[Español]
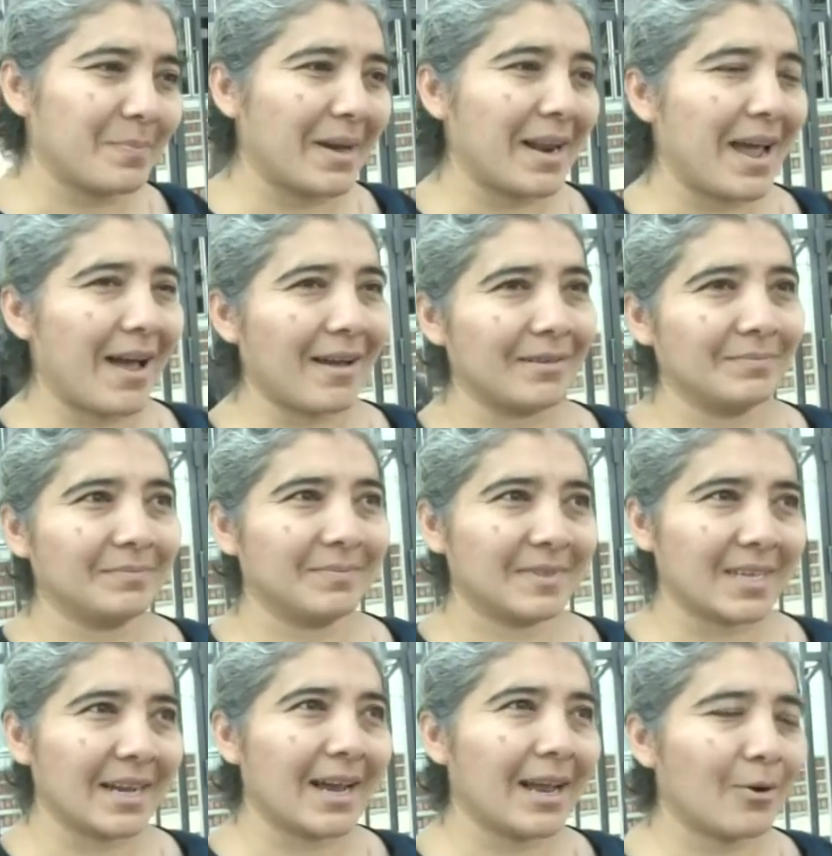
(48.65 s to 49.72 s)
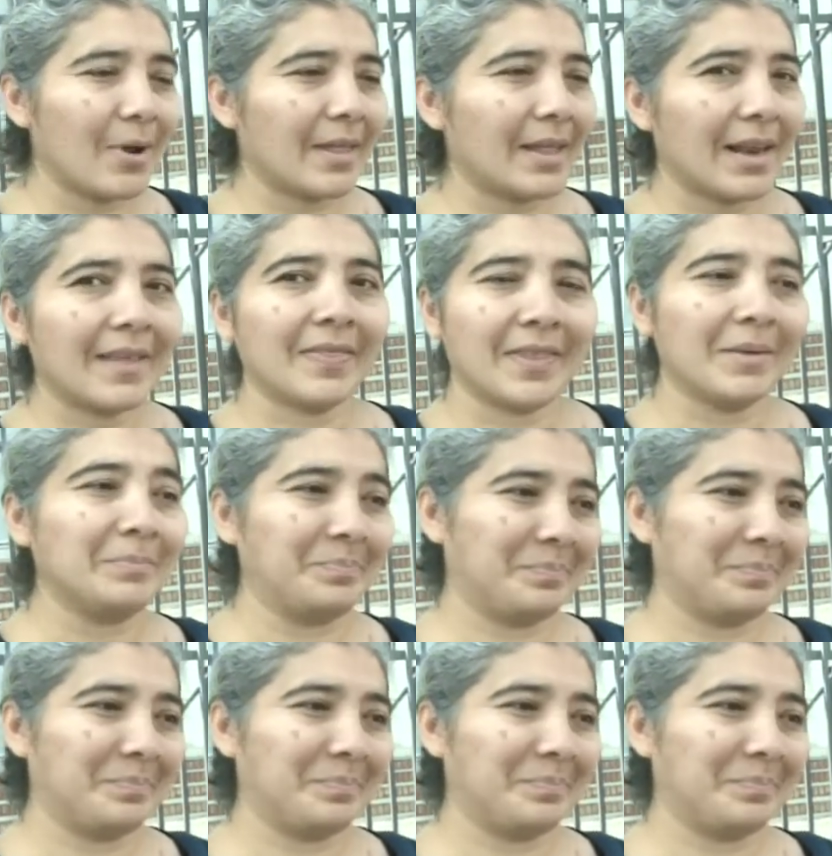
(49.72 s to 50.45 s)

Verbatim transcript: para sacarlo adelante.